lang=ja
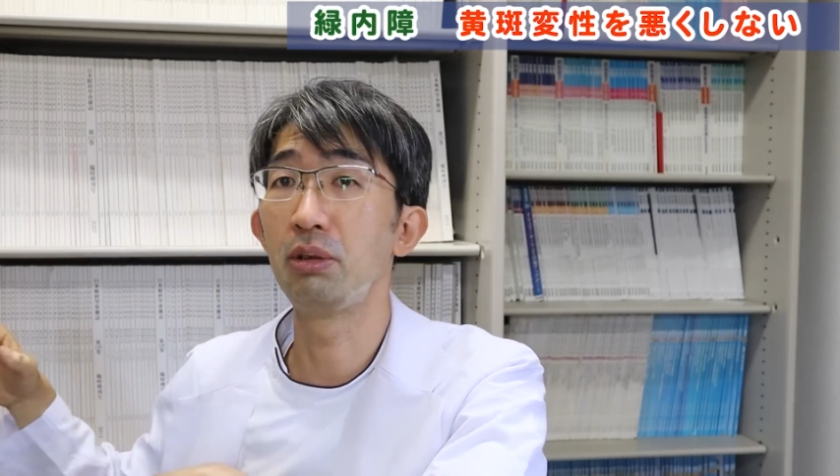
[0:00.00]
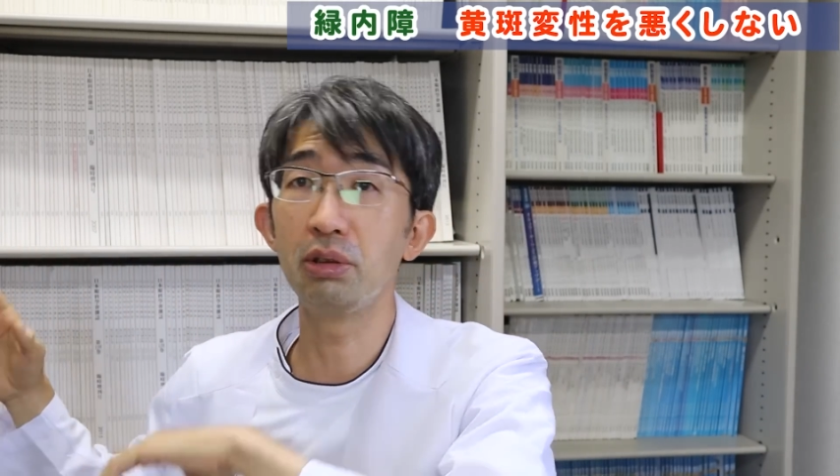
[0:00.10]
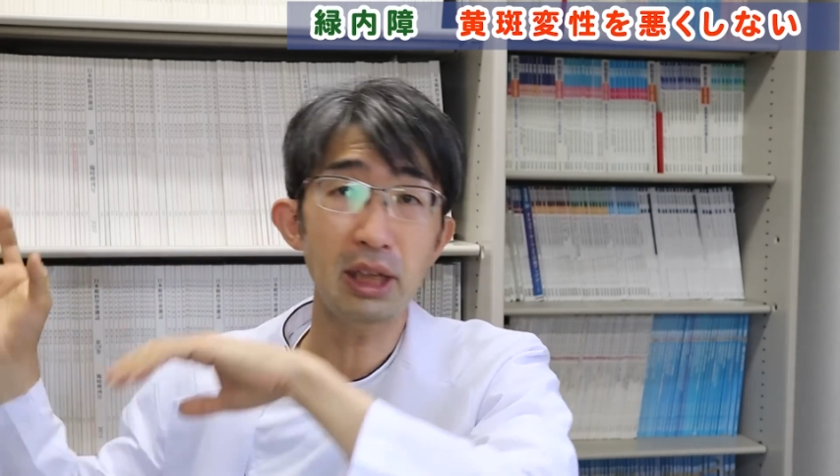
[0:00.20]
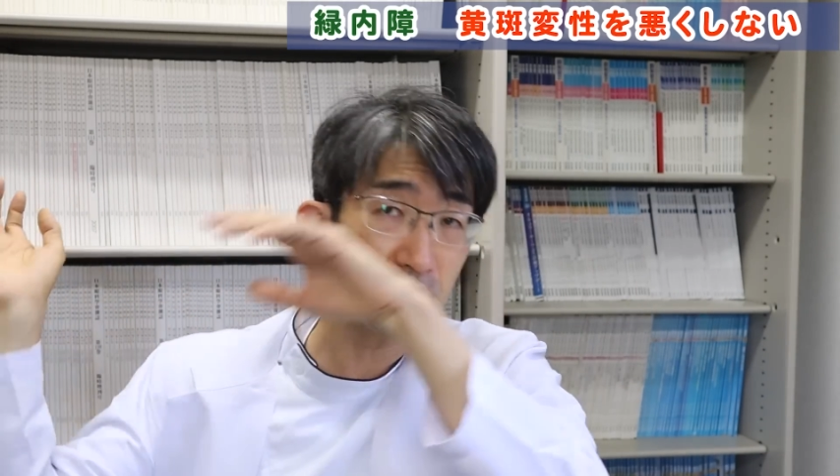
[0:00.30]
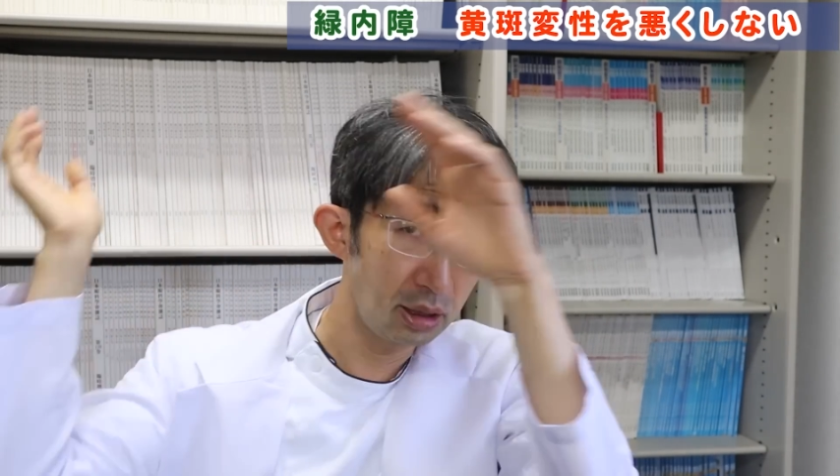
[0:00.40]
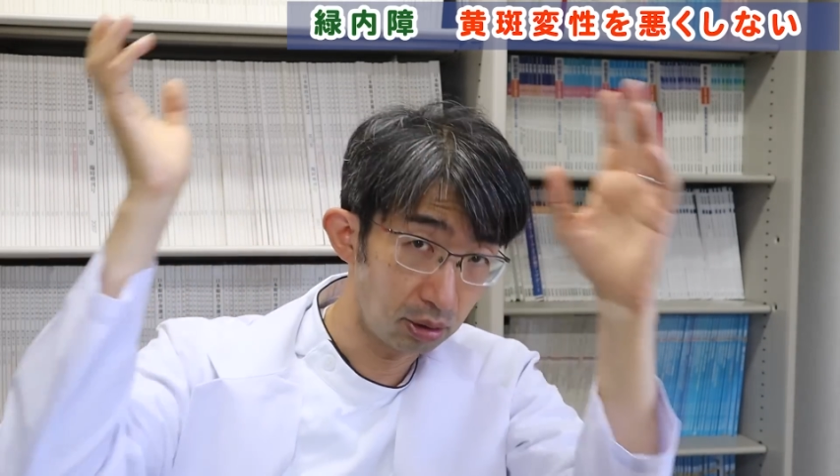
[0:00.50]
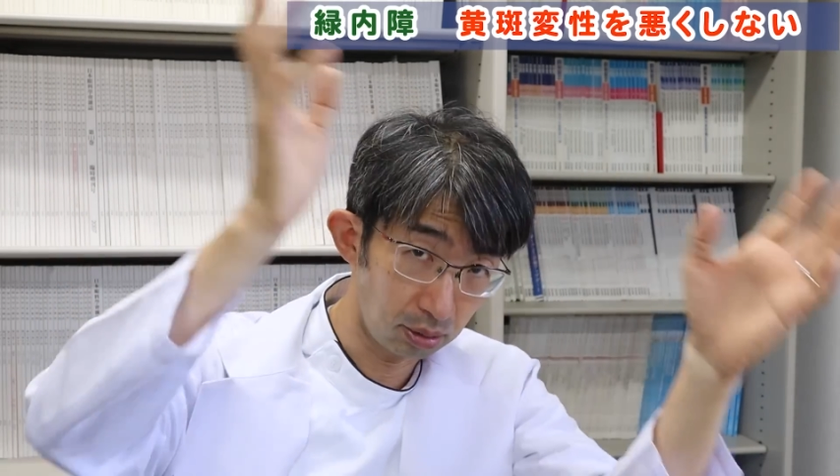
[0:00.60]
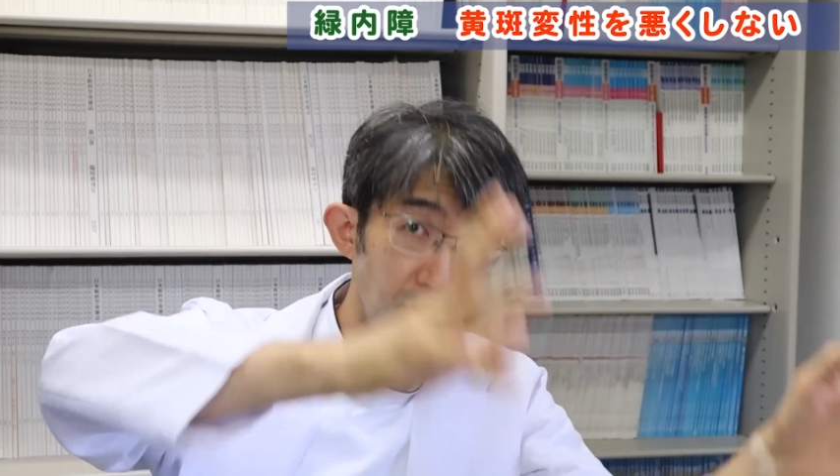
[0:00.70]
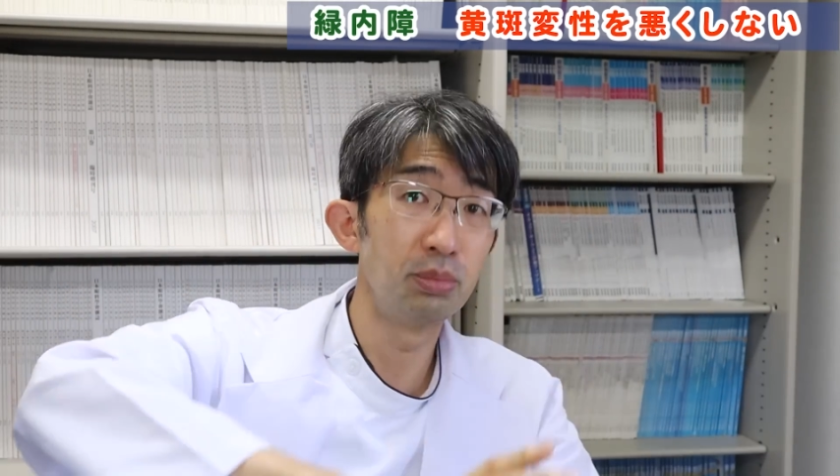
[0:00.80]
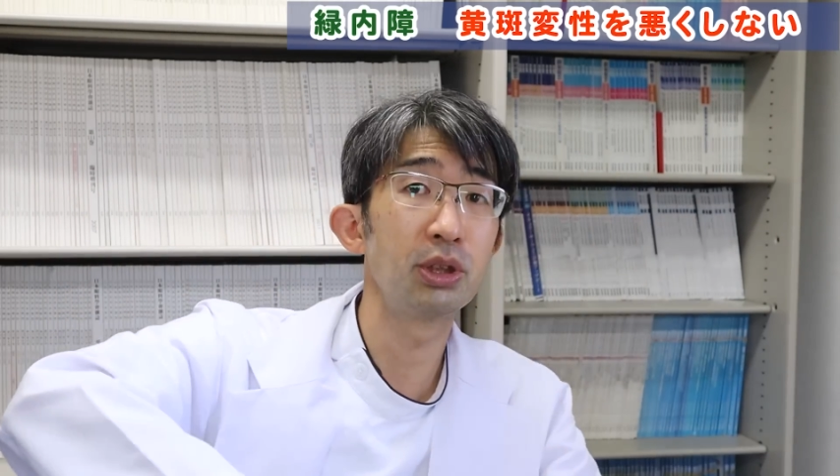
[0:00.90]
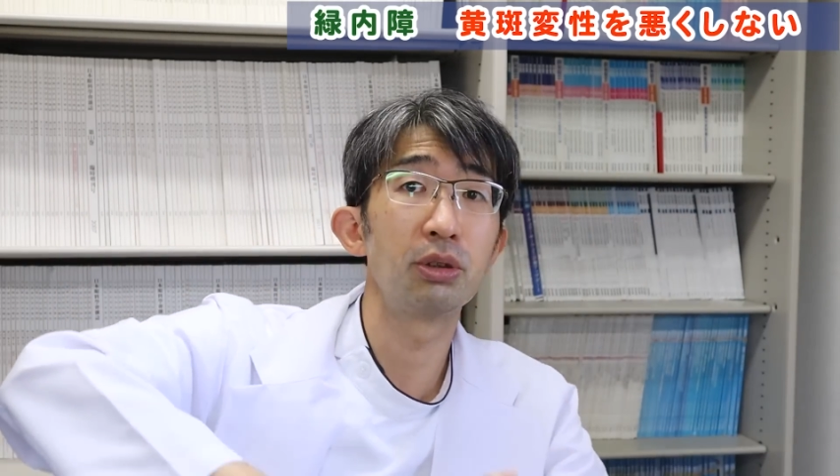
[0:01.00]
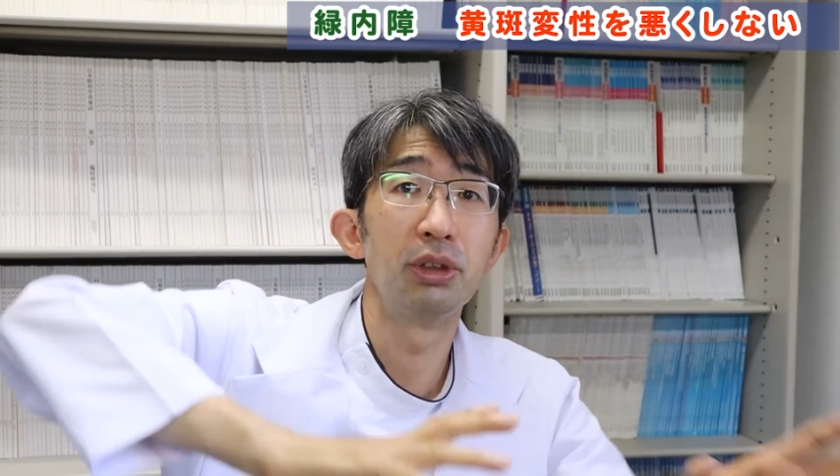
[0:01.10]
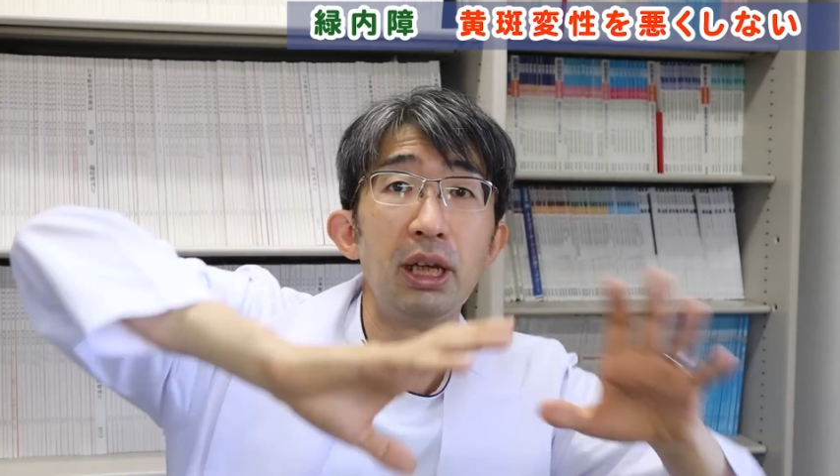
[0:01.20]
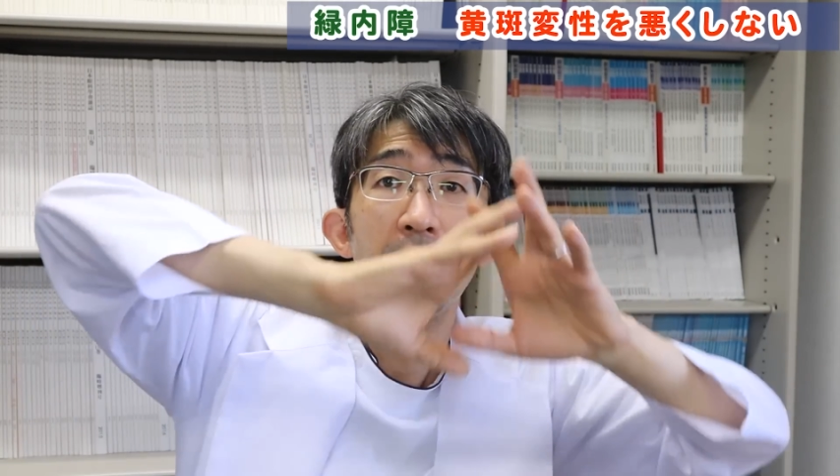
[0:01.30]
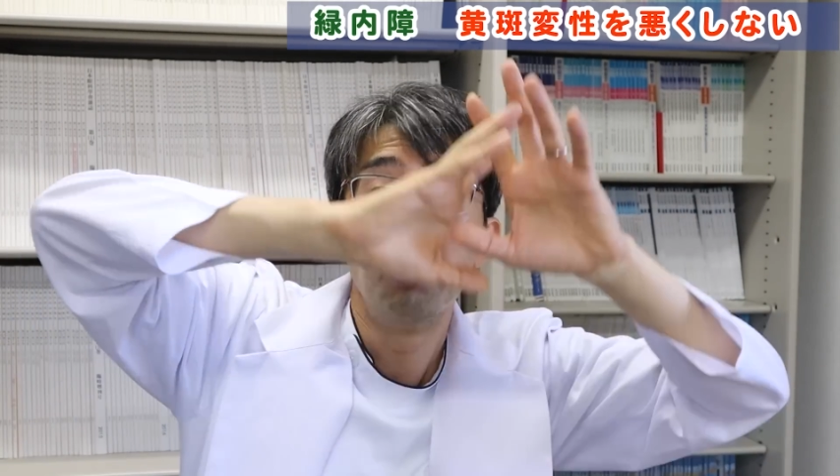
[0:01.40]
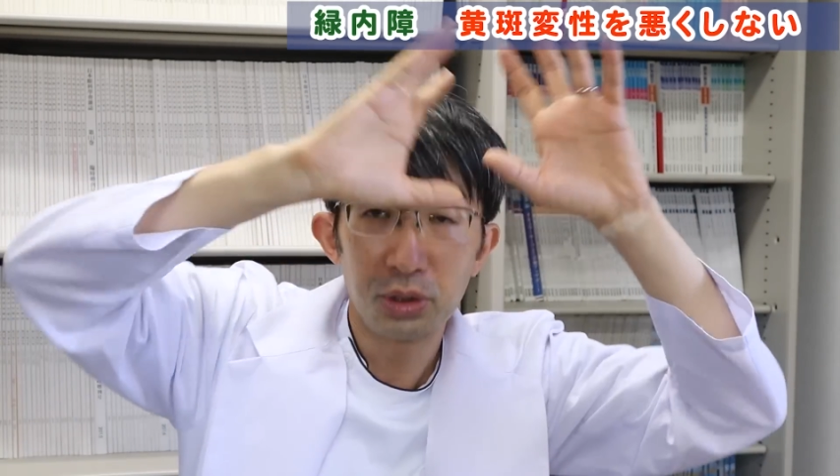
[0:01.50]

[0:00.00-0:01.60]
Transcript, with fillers: ルテインをぶち込んで、